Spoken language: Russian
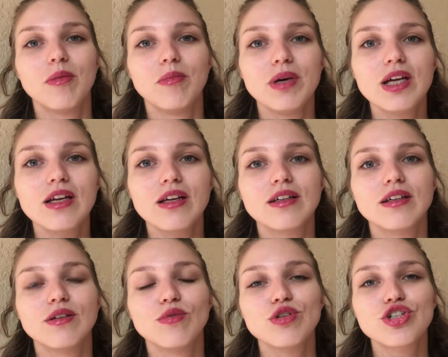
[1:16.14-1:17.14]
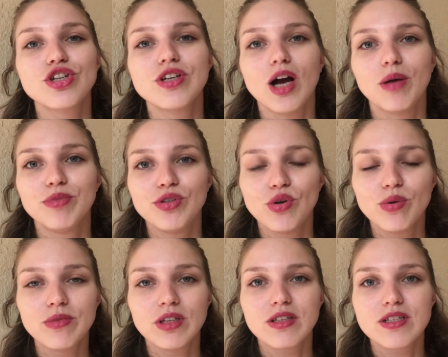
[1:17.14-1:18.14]
Мы очень
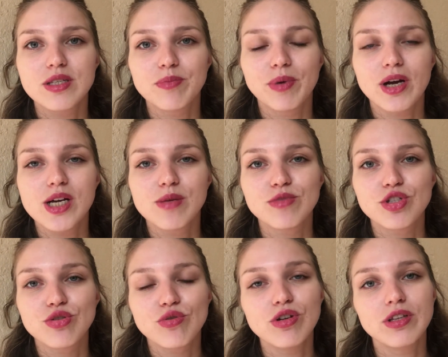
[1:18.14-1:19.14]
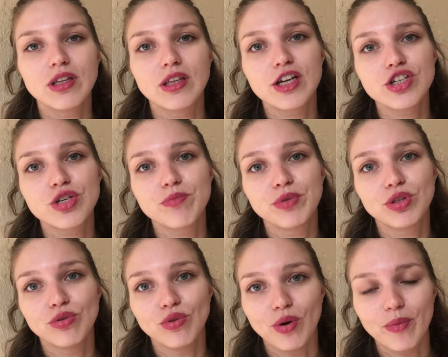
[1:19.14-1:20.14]
объемно насыпаем соль на наше
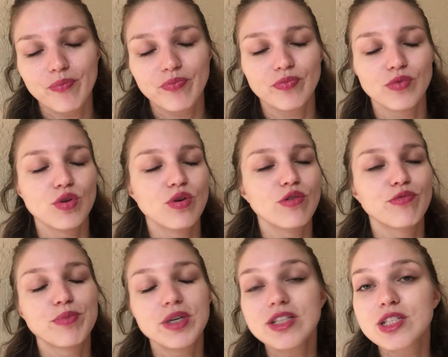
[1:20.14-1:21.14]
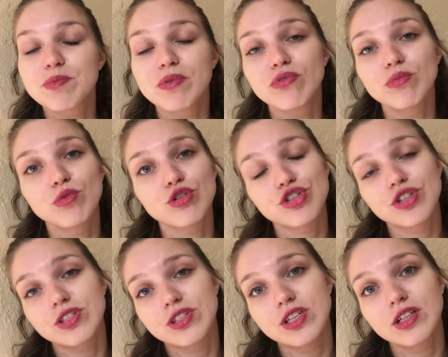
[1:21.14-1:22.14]
пятно. Но, в принципе, вы
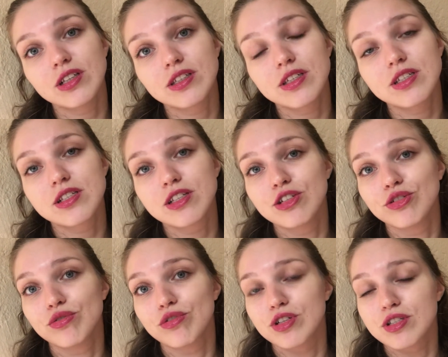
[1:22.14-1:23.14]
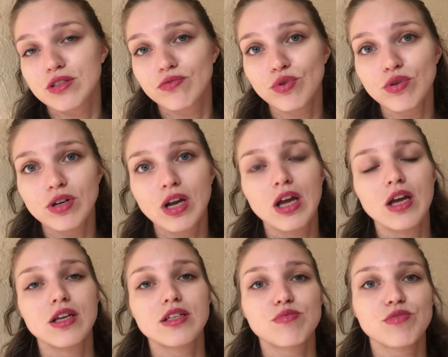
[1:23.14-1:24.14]
можете сделать и соляной раствор,
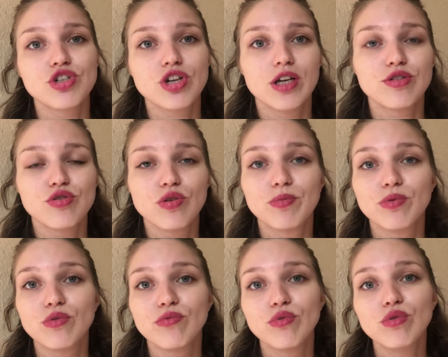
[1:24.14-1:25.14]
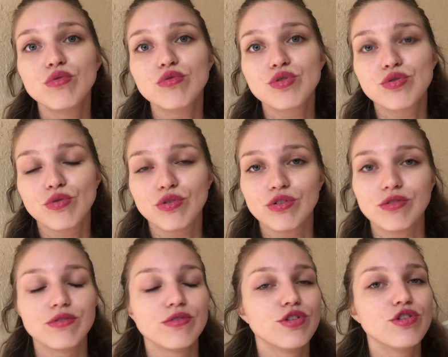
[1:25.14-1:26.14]
смешать теплую воду с солью.
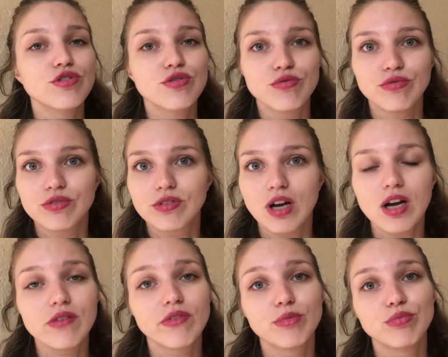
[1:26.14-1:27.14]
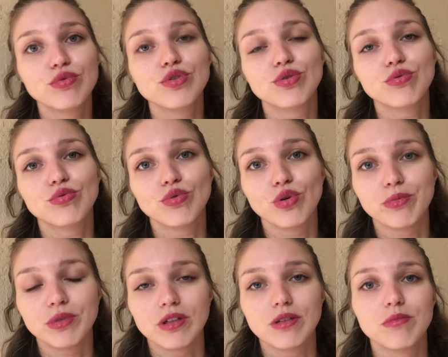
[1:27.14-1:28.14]
Не суть, как вам будет
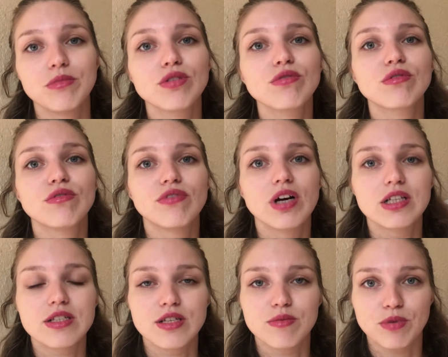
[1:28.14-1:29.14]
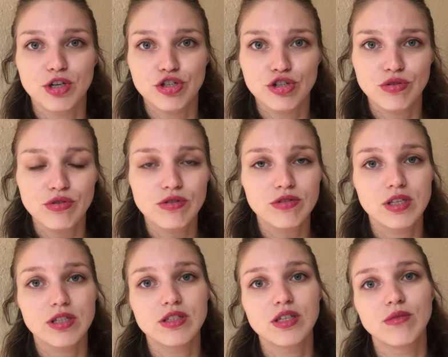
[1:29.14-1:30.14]
удобно. Минут 20 прошло,
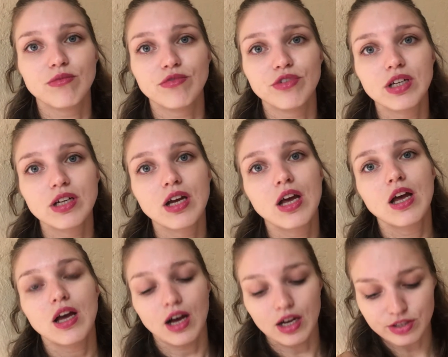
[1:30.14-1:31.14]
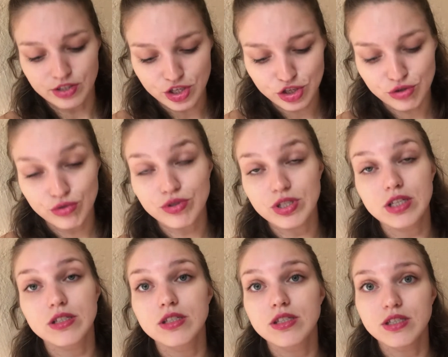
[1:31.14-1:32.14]
затем вы одежду
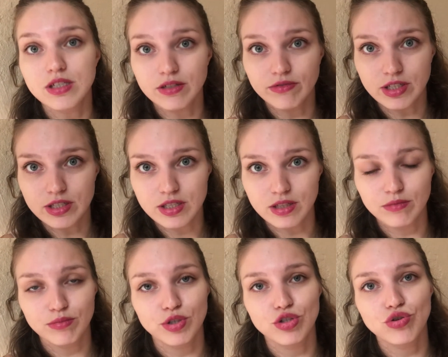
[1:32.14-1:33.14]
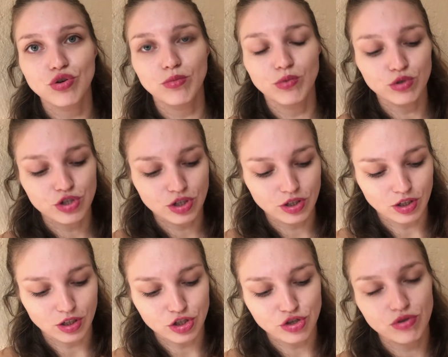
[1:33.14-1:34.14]
застирываете. Причем очень
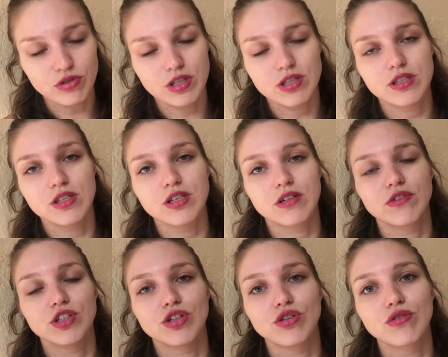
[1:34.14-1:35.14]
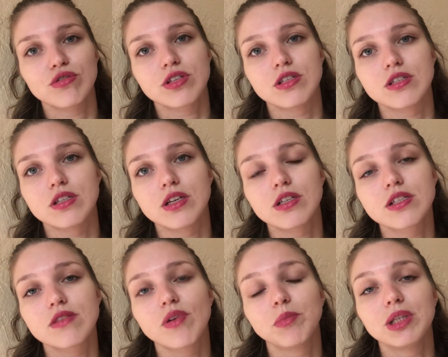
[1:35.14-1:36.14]
хорошо застирывать ее со
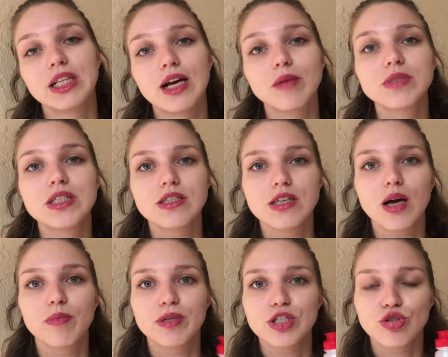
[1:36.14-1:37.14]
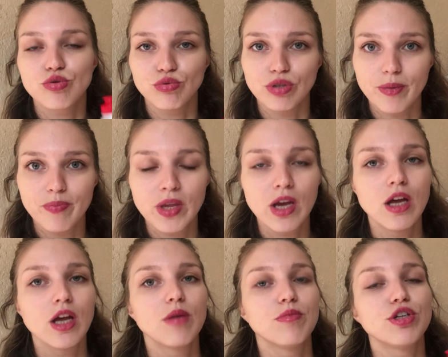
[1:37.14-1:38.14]
средством для мытья посуды.
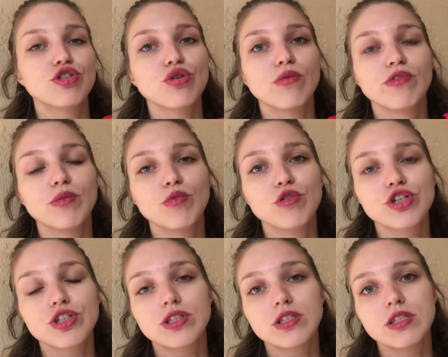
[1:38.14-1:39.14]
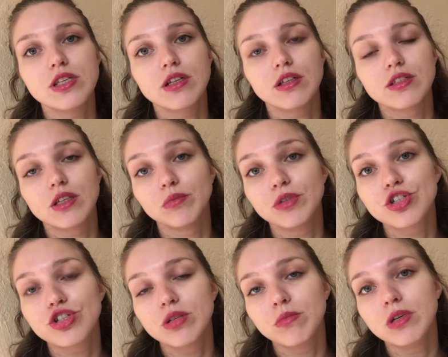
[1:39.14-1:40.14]
Причем вы можете сделать
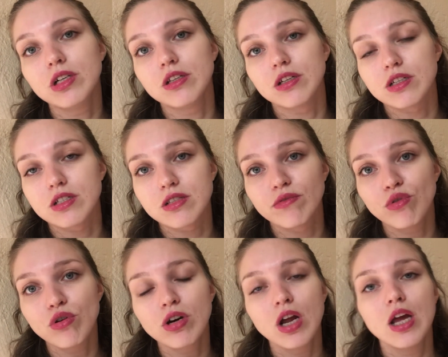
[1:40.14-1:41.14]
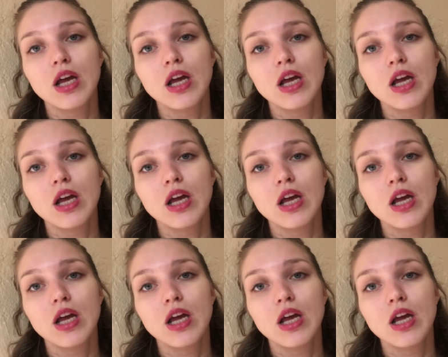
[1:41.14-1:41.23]
обычный мыльный раствор,